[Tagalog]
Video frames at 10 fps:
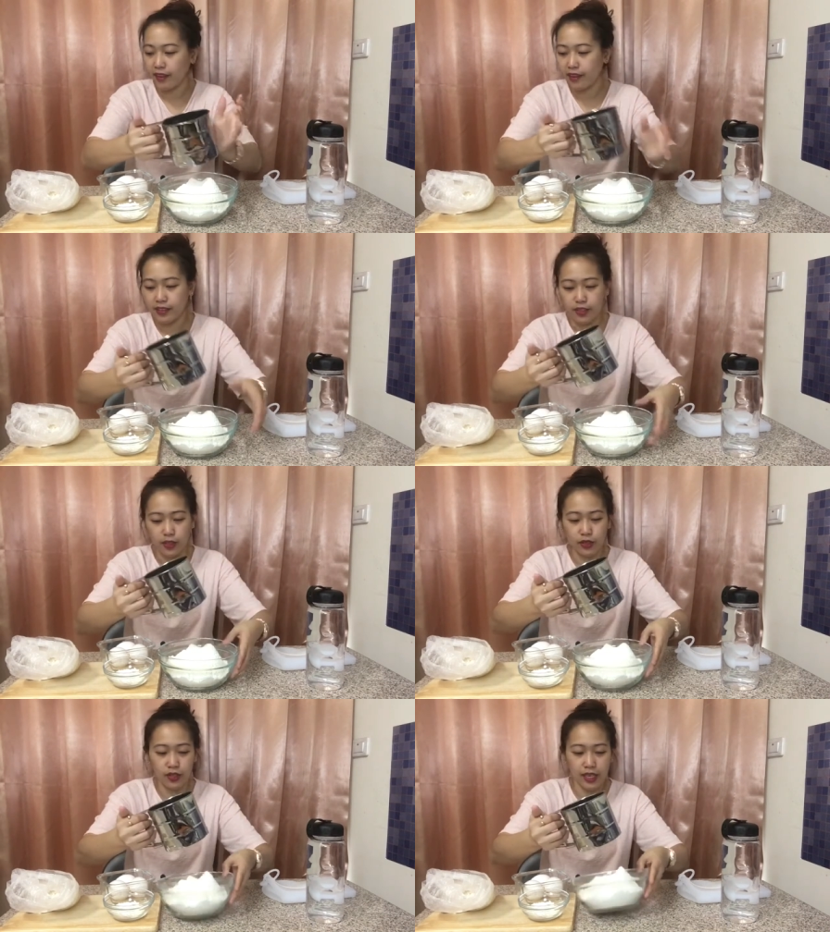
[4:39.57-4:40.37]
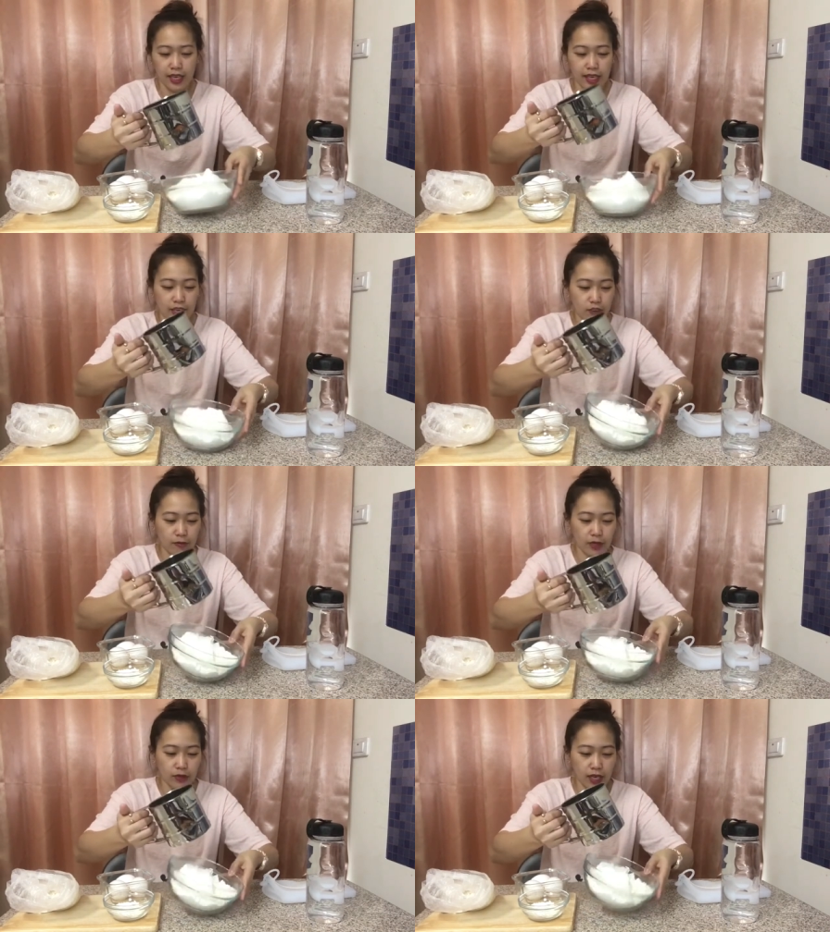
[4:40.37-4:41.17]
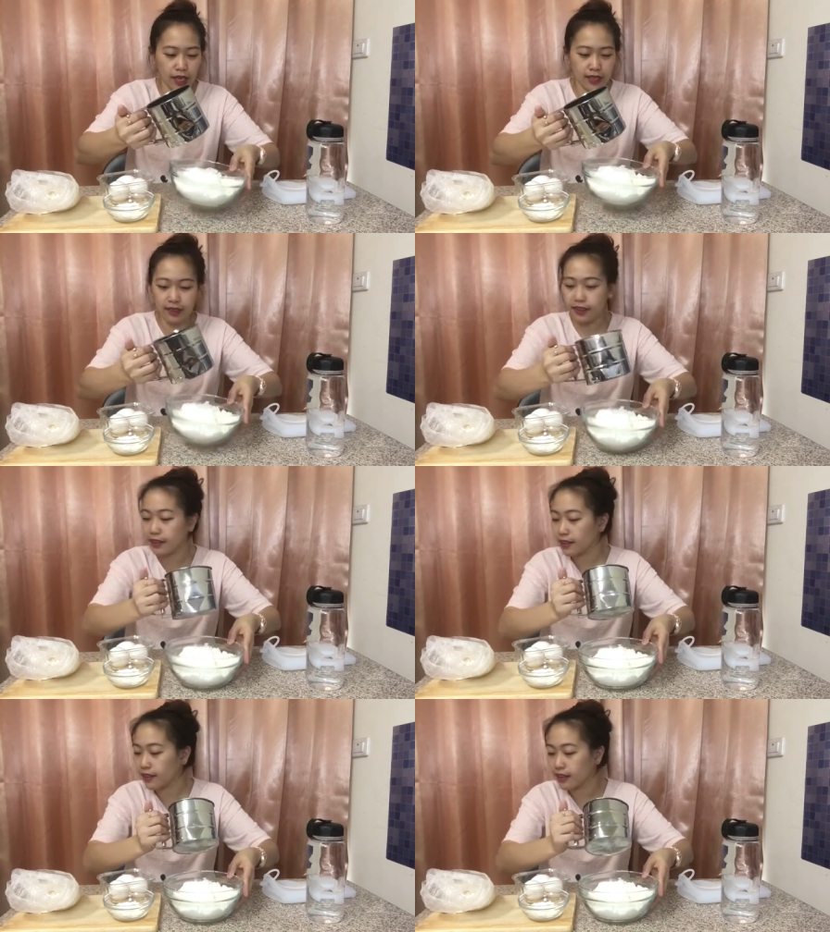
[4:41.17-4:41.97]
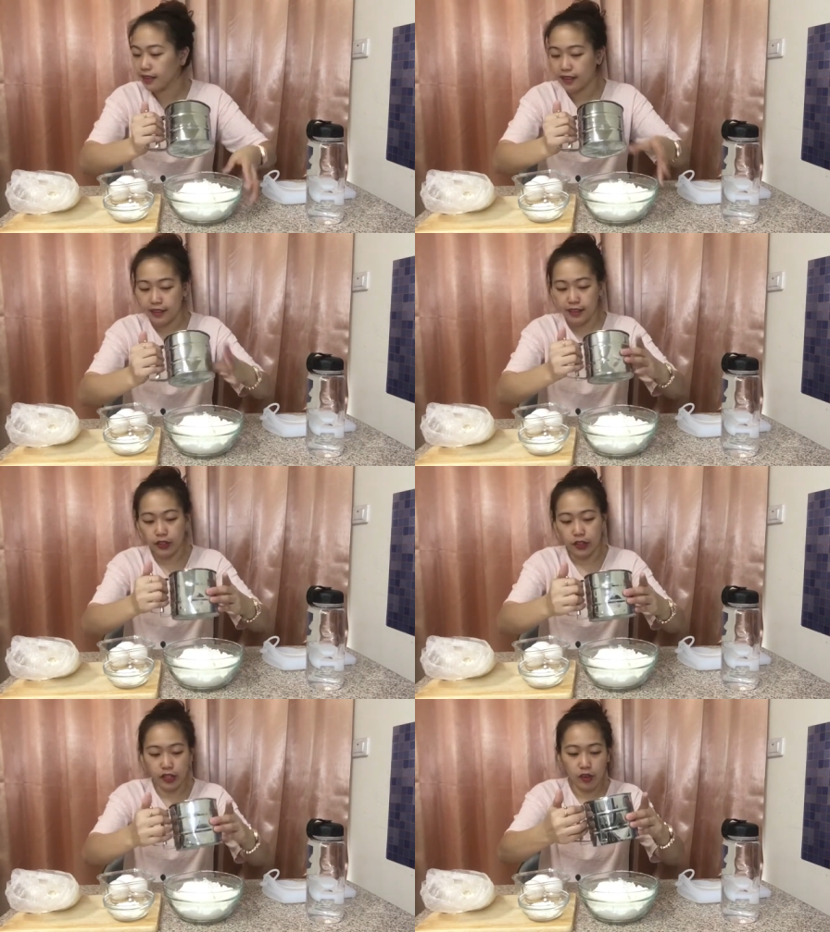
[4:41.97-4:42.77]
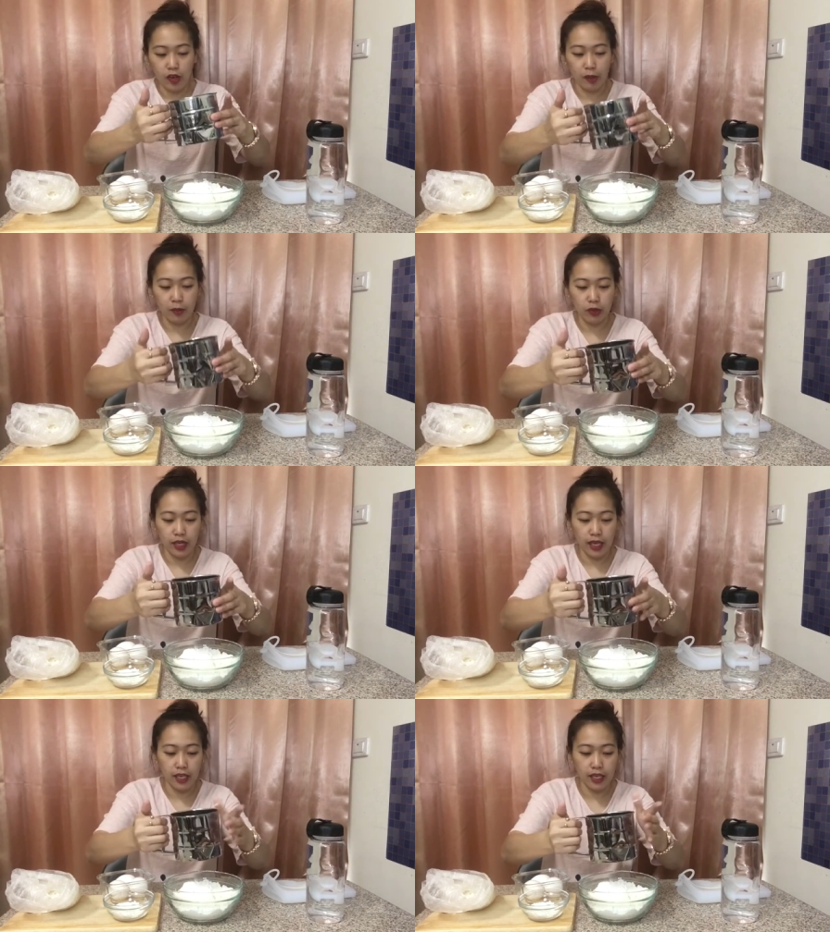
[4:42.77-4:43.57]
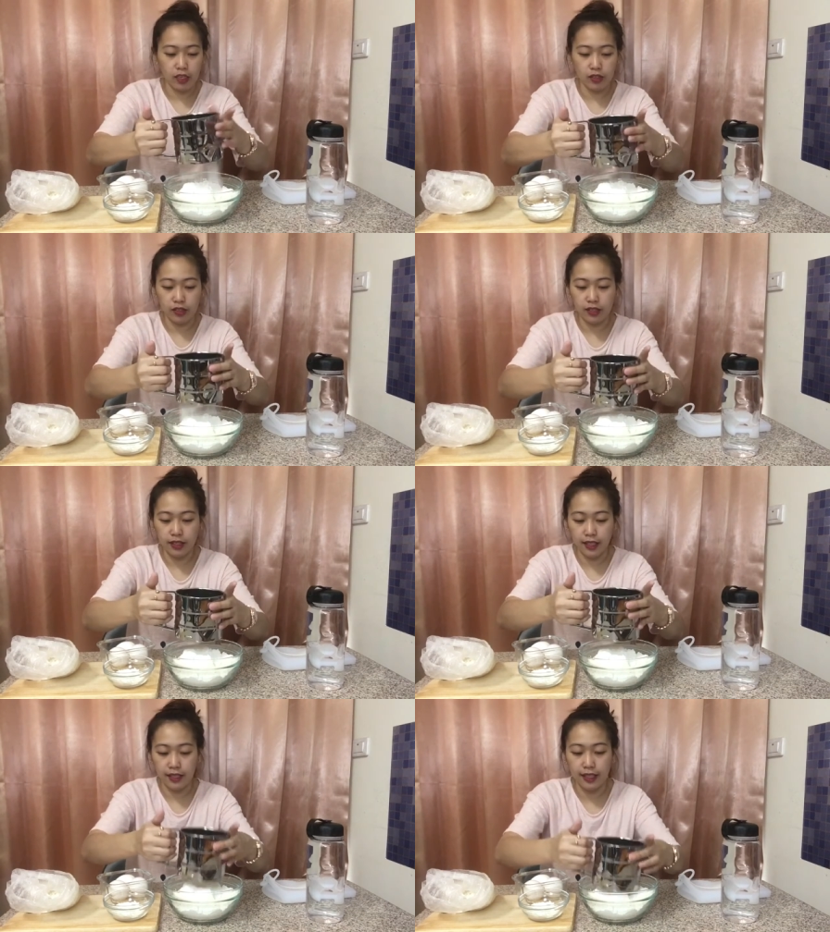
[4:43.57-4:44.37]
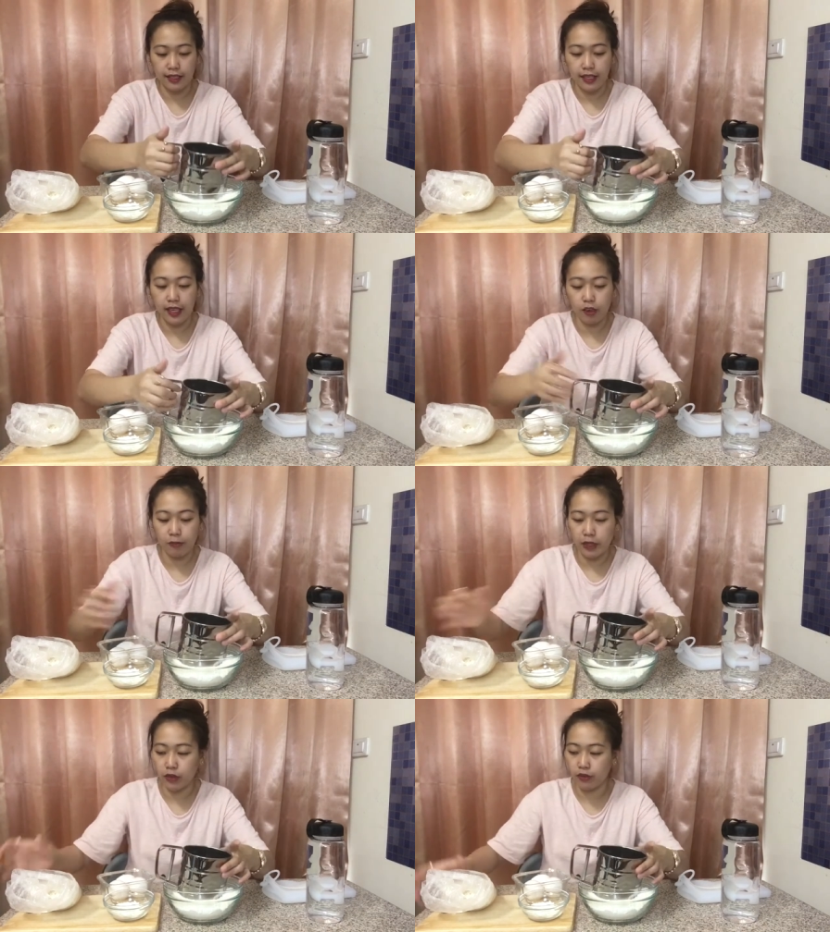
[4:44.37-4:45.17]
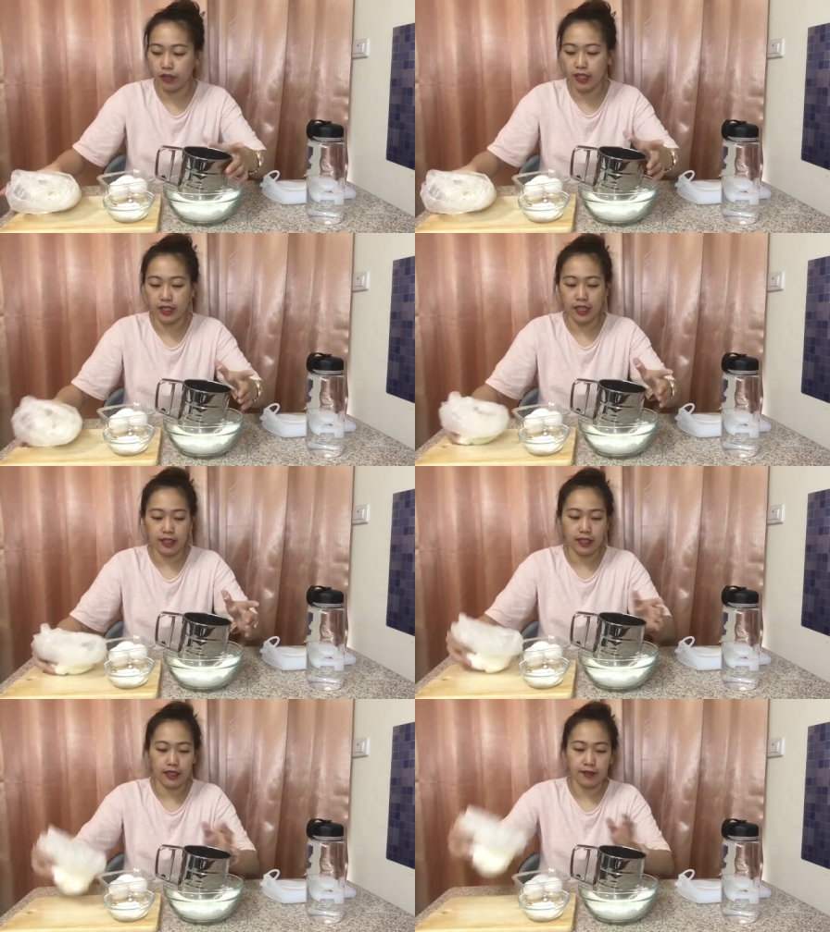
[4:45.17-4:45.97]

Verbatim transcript: So, ilalagay ko ba to lahat? So, hindi ko alam kung ilalagay ko. Sige, dagdagan ko pa tong flour natin.